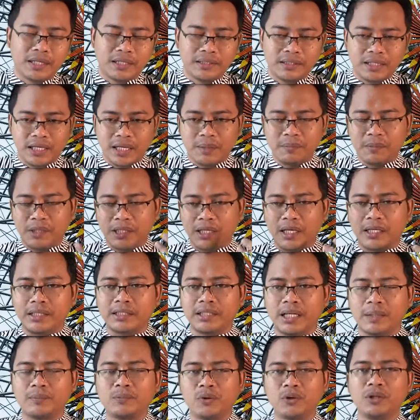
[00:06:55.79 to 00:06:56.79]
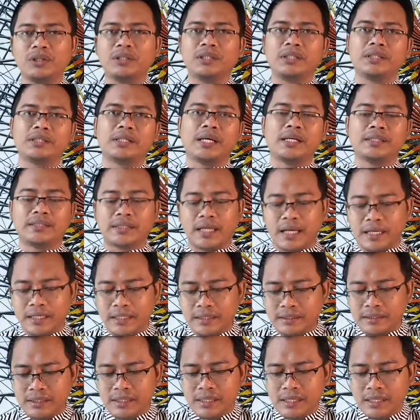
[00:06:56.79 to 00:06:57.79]
dan dalam keyakinan politik K.
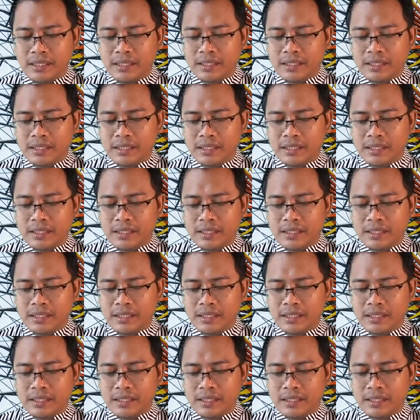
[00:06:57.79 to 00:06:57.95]
Said